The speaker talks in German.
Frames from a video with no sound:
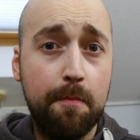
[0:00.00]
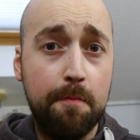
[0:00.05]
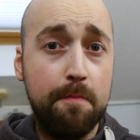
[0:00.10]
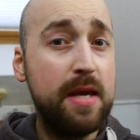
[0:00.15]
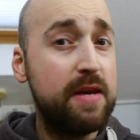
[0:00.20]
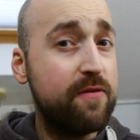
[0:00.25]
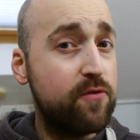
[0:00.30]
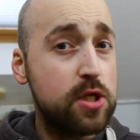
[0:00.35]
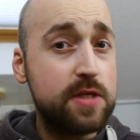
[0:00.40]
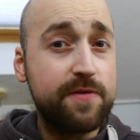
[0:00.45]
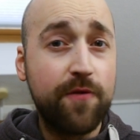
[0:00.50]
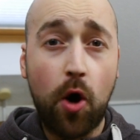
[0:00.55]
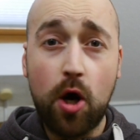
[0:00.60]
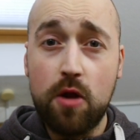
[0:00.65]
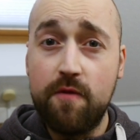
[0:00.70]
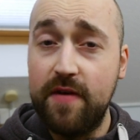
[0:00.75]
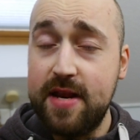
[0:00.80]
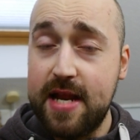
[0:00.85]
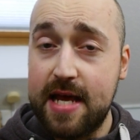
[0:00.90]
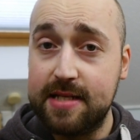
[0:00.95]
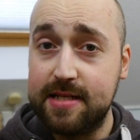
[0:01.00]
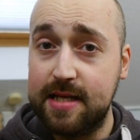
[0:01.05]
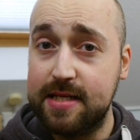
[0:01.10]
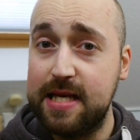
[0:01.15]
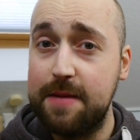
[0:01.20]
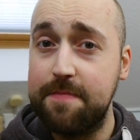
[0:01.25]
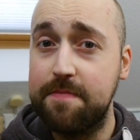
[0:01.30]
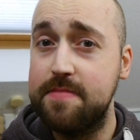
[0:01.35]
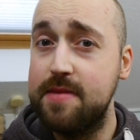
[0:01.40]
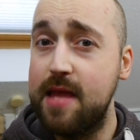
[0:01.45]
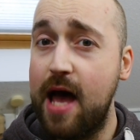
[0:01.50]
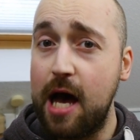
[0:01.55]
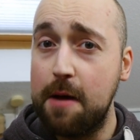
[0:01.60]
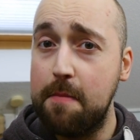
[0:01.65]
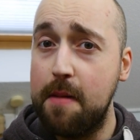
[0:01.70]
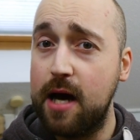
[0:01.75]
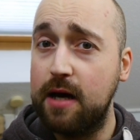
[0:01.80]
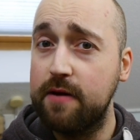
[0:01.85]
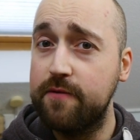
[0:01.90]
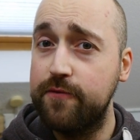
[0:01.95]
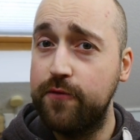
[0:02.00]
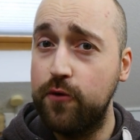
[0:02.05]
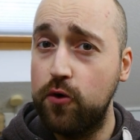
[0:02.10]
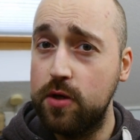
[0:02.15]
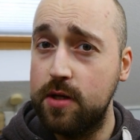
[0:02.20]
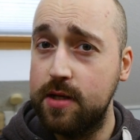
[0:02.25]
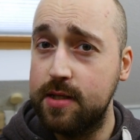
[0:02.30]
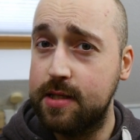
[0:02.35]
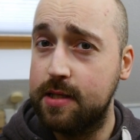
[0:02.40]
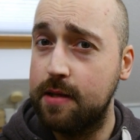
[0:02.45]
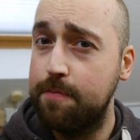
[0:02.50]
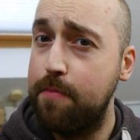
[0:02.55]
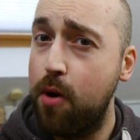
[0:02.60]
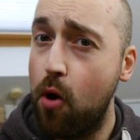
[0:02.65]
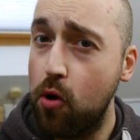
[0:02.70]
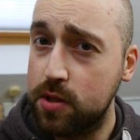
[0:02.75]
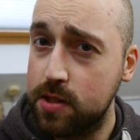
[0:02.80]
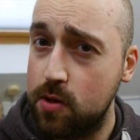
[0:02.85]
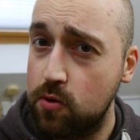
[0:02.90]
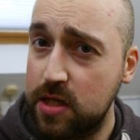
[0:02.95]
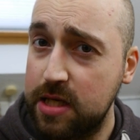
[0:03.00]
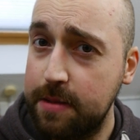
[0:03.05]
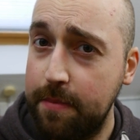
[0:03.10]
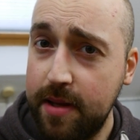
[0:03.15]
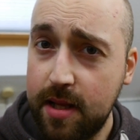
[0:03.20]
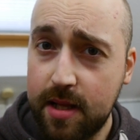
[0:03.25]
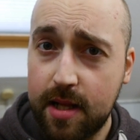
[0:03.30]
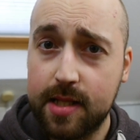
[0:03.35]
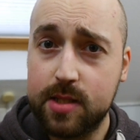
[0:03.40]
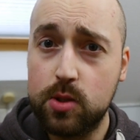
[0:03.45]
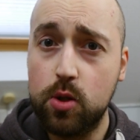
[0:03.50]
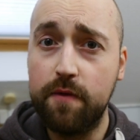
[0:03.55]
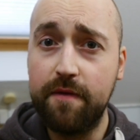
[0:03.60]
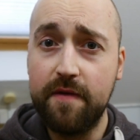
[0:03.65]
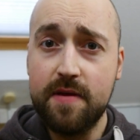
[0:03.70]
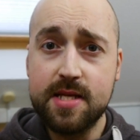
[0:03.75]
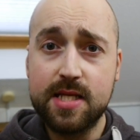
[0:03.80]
Mich würde es freuen, wenn ihr das Rezept nachmachen würdet. Postet auch die Bilder dazu auf